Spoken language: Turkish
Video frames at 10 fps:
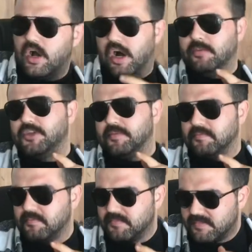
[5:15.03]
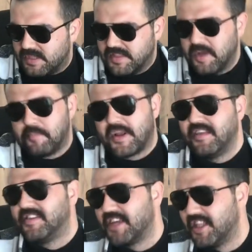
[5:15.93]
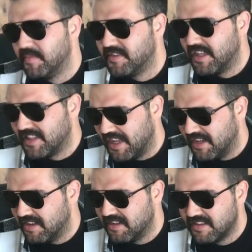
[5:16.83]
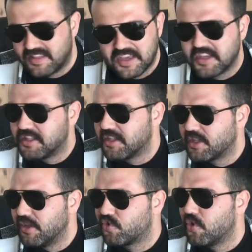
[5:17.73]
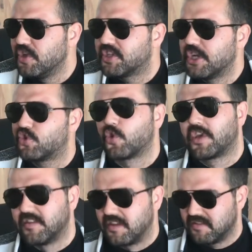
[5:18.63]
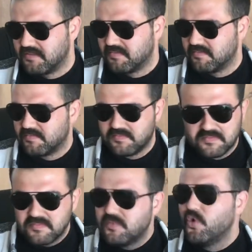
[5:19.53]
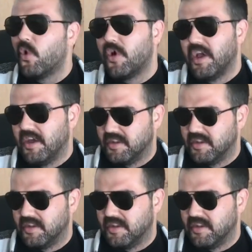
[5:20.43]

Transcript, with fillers: Abicim senden para esirgediğimizden değil. Sen gittikten sonra işler çok keser. Yok ya.